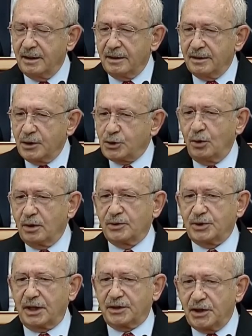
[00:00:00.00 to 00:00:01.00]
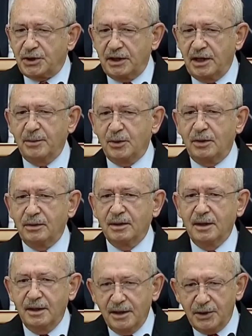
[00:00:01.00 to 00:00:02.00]
E nasıl olacak? Geçinemiyor.
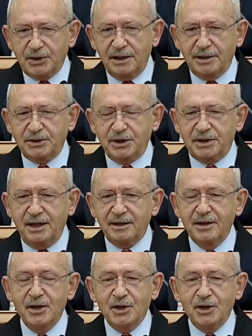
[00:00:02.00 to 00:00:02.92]
E çalışacak.